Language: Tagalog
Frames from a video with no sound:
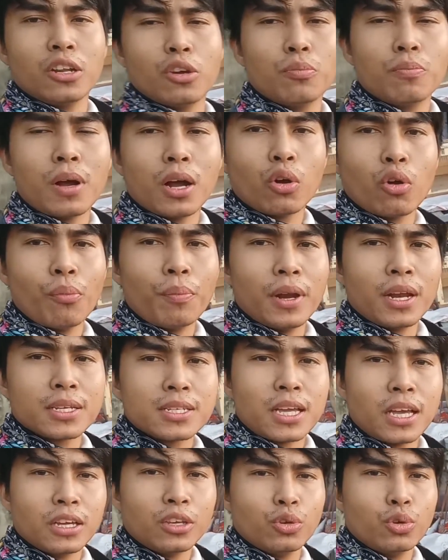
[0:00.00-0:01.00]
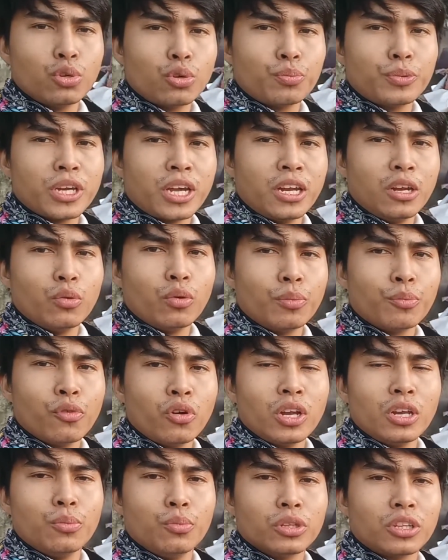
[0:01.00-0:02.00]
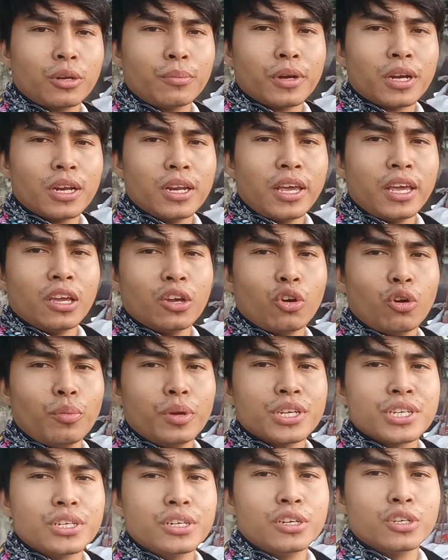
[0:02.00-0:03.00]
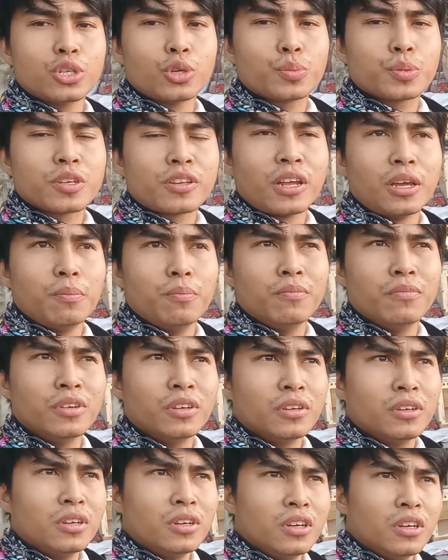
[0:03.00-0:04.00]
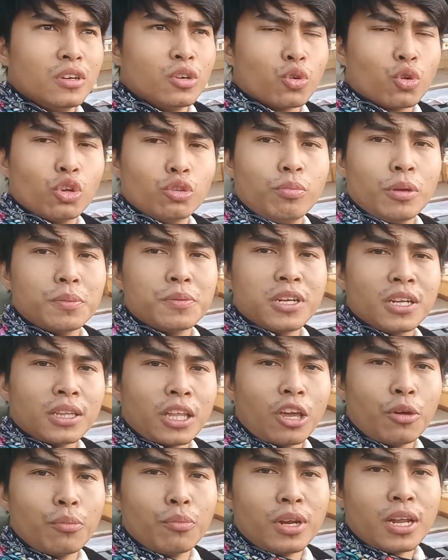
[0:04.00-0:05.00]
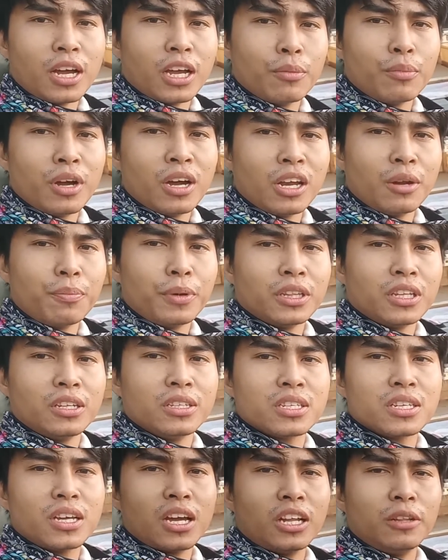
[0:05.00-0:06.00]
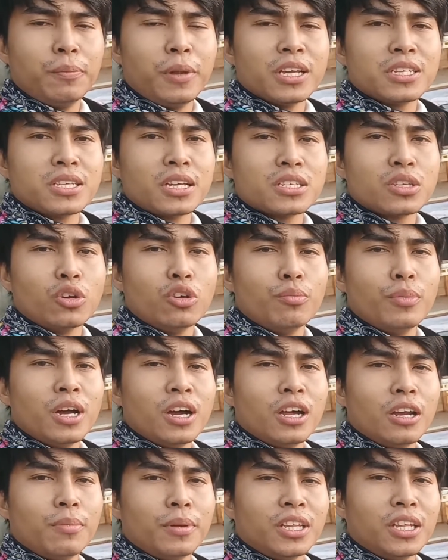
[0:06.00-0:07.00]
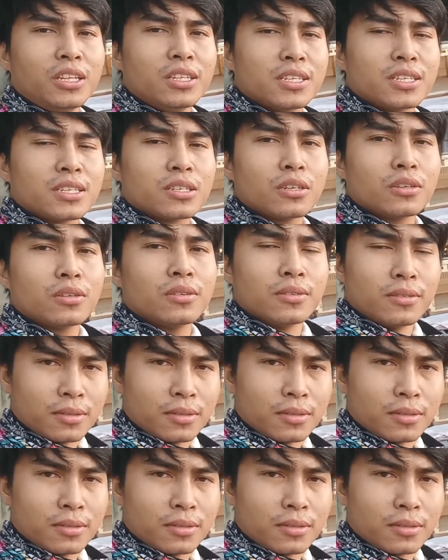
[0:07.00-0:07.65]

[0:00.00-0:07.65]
Kung bago pa lang sa aking YouTube channel, huwag mong kalimutan mag-like, comment, share, and subscribe. Good vibes lang tayo lagi mga kalapatids. God bless us all mga kalapatids.